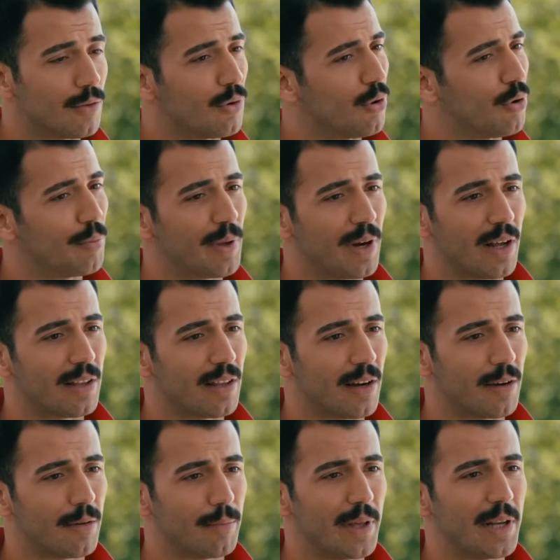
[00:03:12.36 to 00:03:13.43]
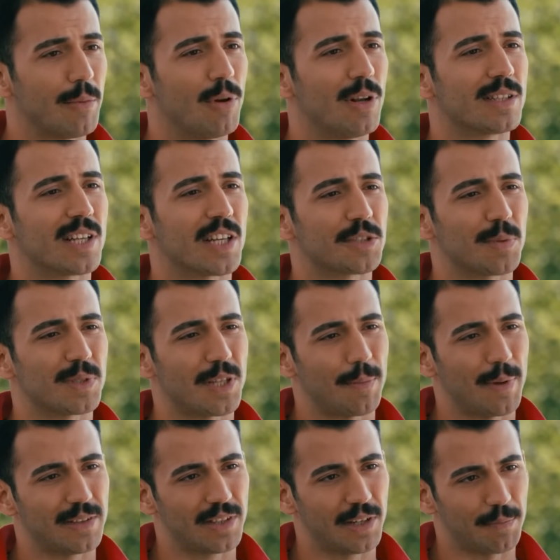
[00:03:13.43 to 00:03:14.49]
lan? Yo birader. Benim öyle saçma
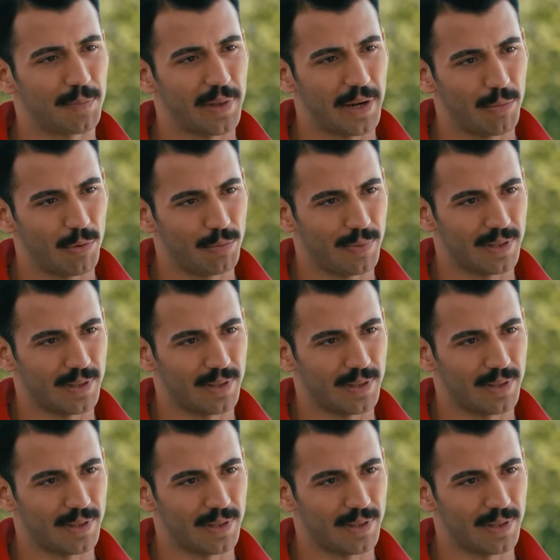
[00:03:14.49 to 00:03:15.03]
sapan triplerim